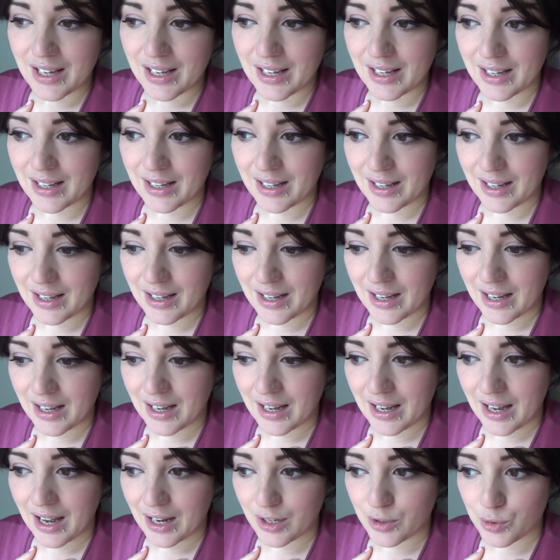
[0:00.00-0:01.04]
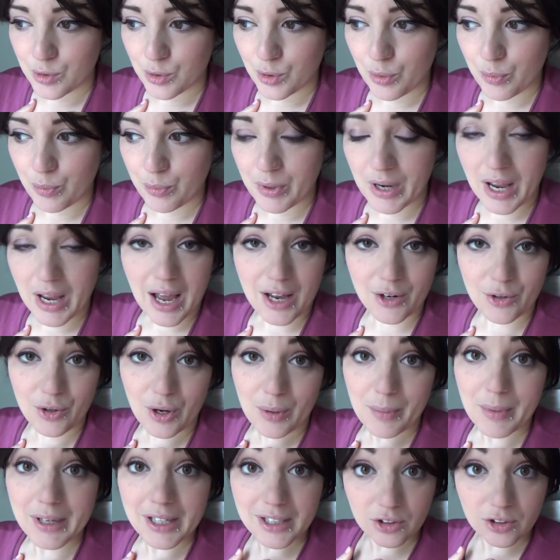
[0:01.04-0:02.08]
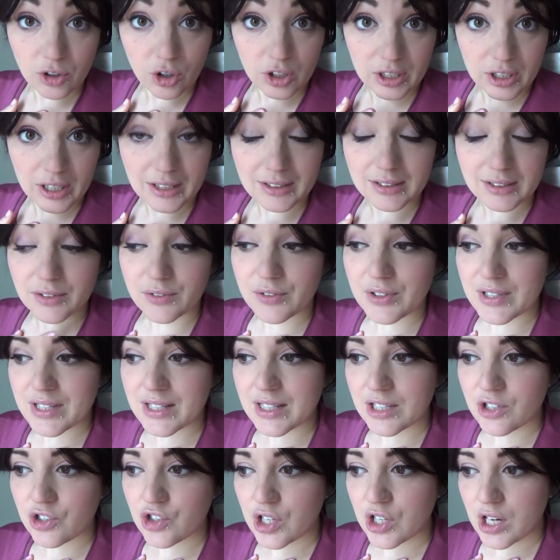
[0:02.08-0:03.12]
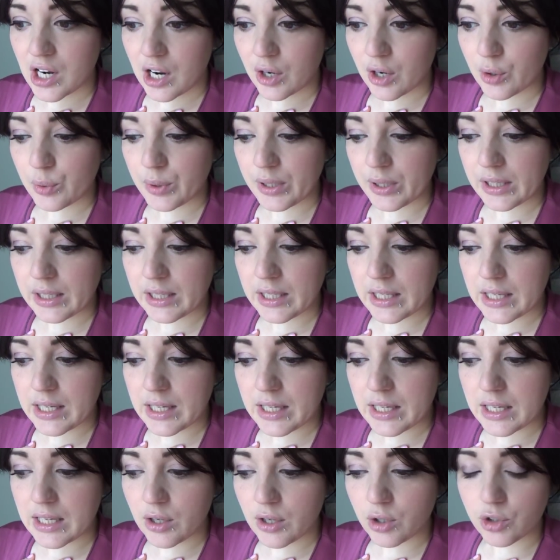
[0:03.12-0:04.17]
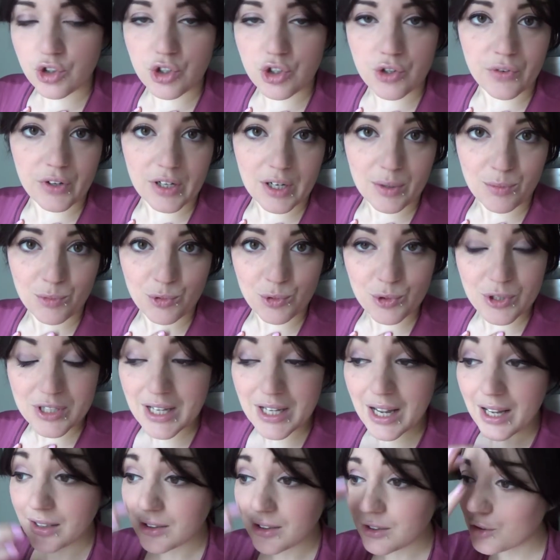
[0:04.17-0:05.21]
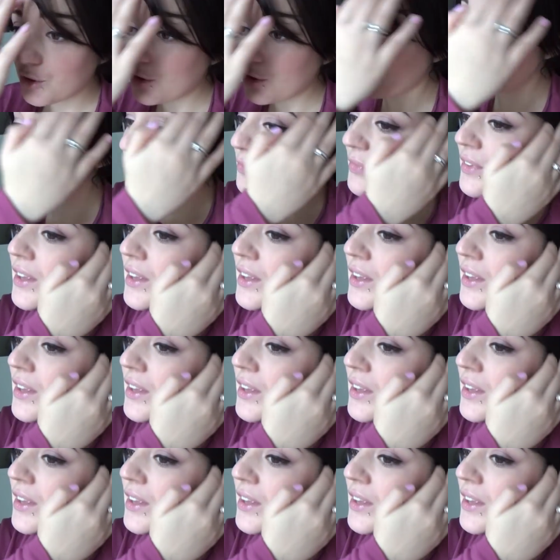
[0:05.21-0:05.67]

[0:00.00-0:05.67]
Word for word: eh, al suo compleanno al McDonald's, festeggerà, quindi oggi faremo un salto